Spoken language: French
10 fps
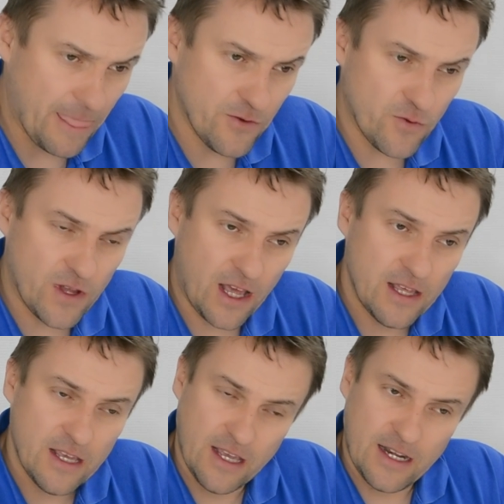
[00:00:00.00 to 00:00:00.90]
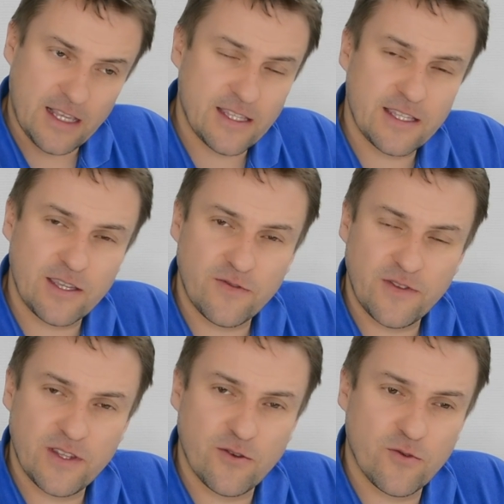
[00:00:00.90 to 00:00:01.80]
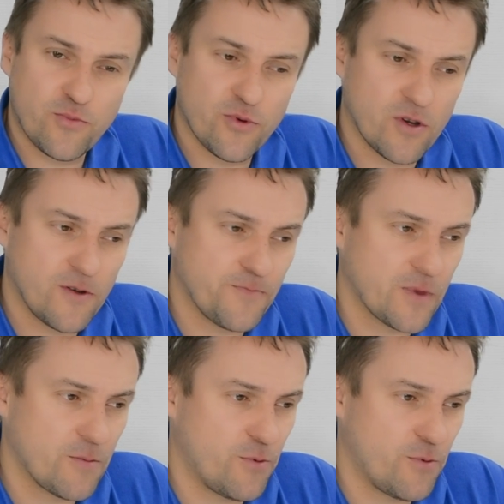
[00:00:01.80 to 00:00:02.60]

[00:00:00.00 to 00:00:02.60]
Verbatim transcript: Donc voilà, Là, c'était une vidéo pour, euh,